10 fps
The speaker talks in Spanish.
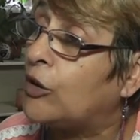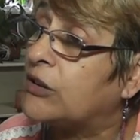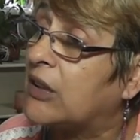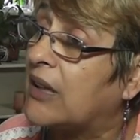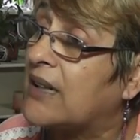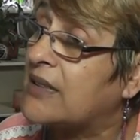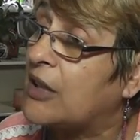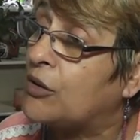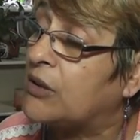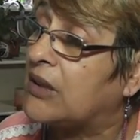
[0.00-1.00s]
este, gracias a
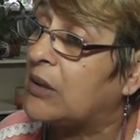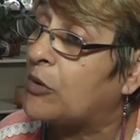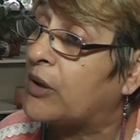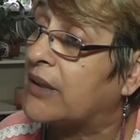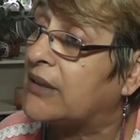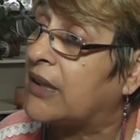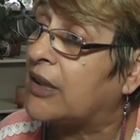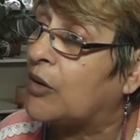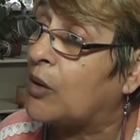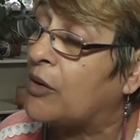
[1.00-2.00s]
Dios tenemos gente
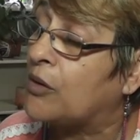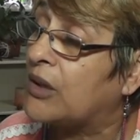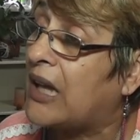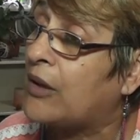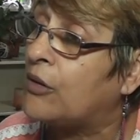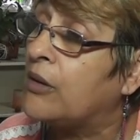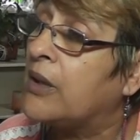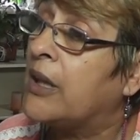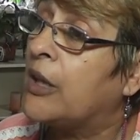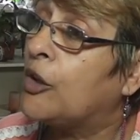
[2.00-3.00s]
que nos ha donado.
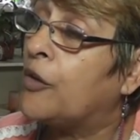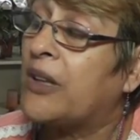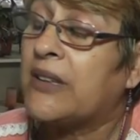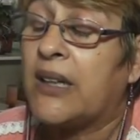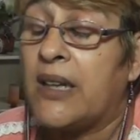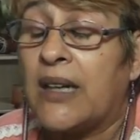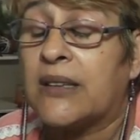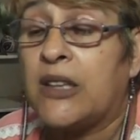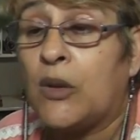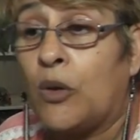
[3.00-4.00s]
Nos faltaría
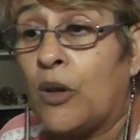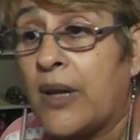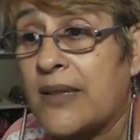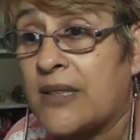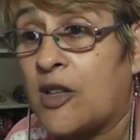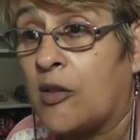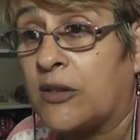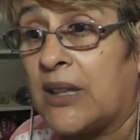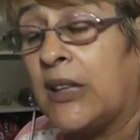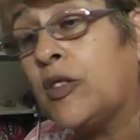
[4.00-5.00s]
artículos de aseo,
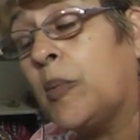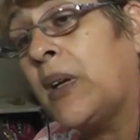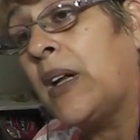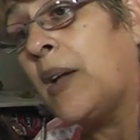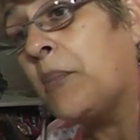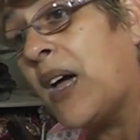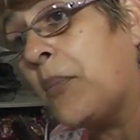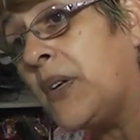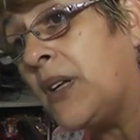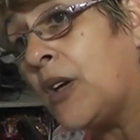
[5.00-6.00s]
tanto para la
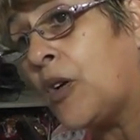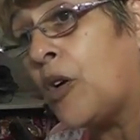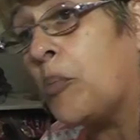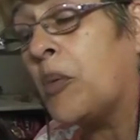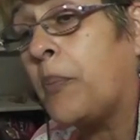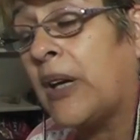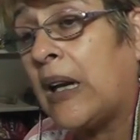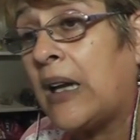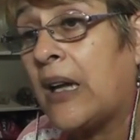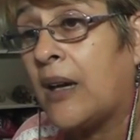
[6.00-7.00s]
mami como
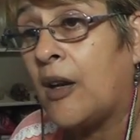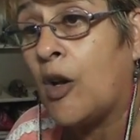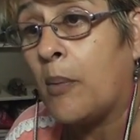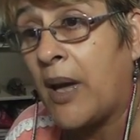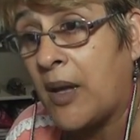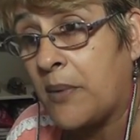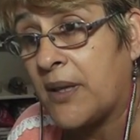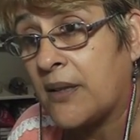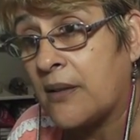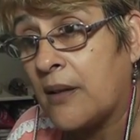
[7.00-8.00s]
para los
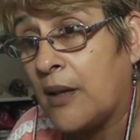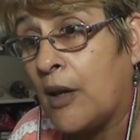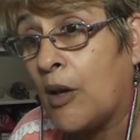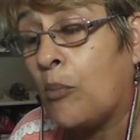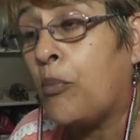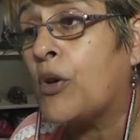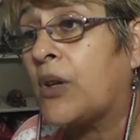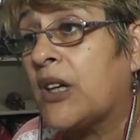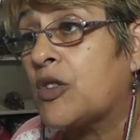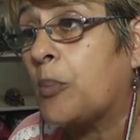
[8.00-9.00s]
babies.
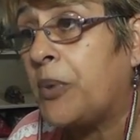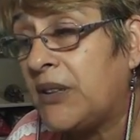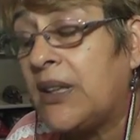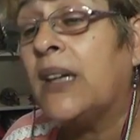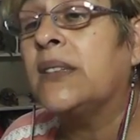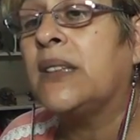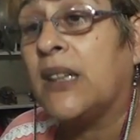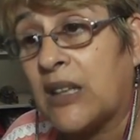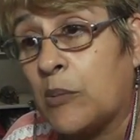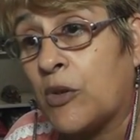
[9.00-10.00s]
Porque ropita
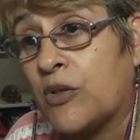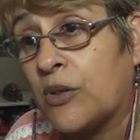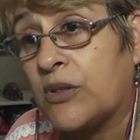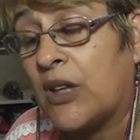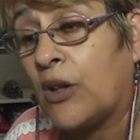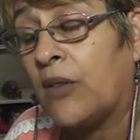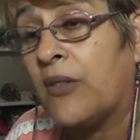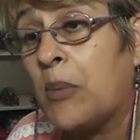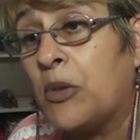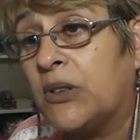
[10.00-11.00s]
tenemos. O sea, lo que
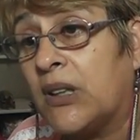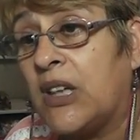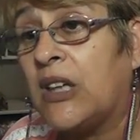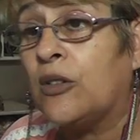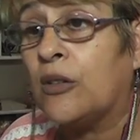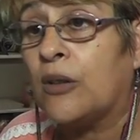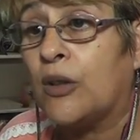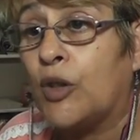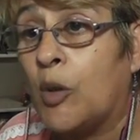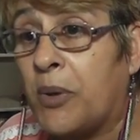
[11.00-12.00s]
vamos teniendo
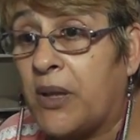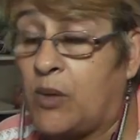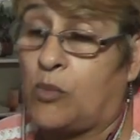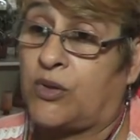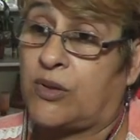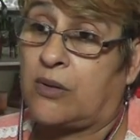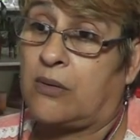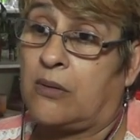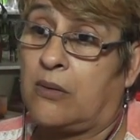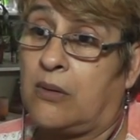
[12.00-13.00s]
no pedimos.
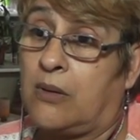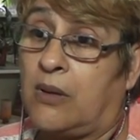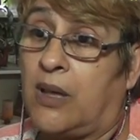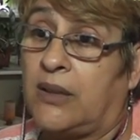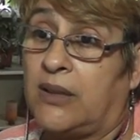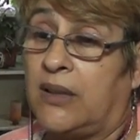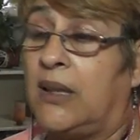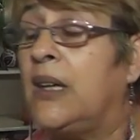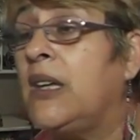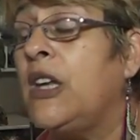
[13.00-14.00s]

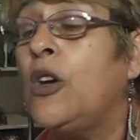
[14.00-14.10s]
¿Entendés? De